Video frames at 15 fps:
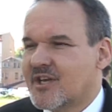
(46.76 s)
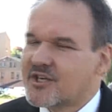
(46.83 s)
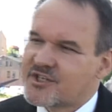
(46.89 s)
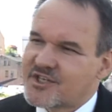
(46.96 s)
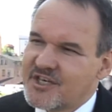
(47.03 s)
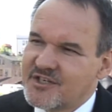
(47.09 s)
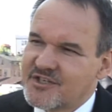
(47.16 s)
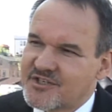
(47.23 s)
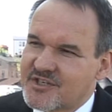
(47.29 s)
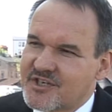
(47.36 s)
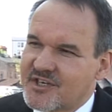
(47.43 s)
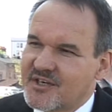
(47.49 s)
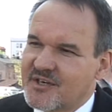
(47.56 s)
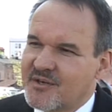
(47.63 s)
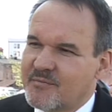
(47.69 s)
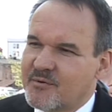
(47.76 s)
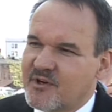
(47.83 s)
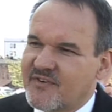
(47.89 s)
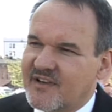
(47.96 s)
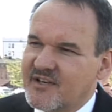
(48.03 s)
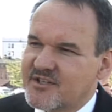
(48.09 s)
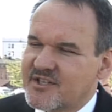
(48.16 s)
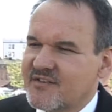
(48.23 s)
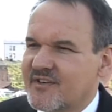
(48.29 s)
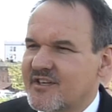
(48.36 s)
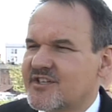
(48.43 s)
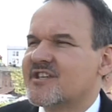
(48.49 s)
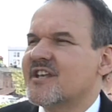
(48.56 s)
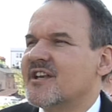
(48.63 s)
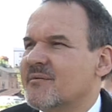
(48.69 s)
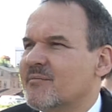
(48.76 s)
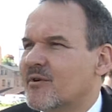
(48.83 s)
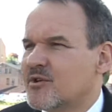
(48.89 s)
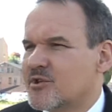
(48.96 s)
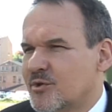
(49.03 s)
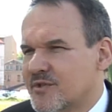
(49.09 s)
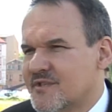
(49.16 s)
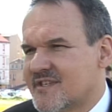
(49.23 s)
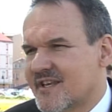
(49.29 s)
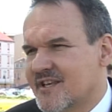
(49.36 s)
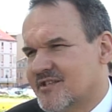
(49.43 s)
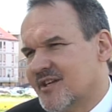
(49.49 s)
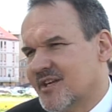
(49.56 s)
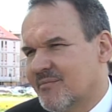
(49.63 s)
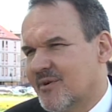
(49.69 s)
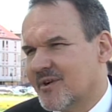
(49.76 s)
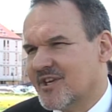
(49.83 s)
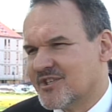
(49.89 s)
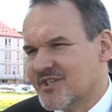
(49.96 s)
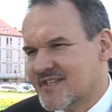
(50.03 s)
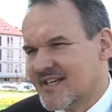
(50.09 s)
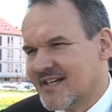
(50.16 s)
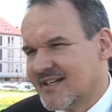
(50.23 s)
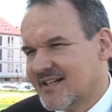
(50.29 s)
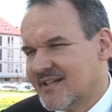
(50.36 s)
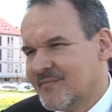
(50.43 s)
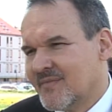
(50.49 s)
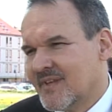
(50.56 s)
6 e, po Chwaliszewie, 4 po Śródce i 4 po Jeżycach.